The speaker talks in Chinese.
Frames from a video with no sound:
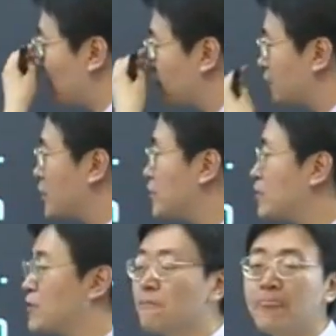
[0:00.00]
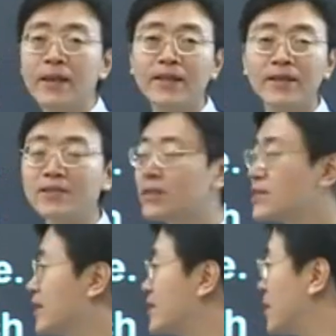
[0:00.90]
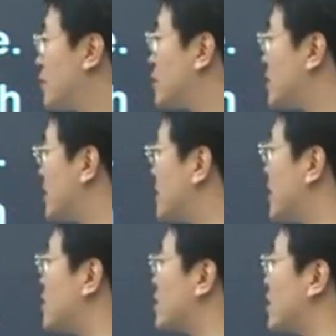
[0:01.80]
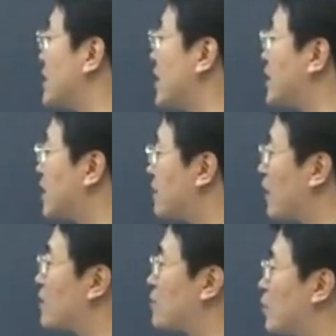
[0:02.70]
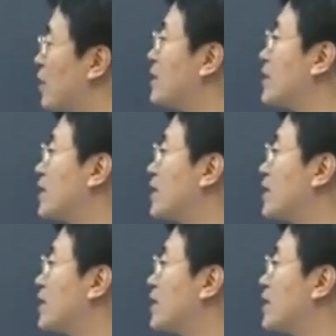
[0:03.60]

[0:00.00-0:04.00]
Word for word: as he used to，他挣的钱将会是以前挣的钱的一半那么多。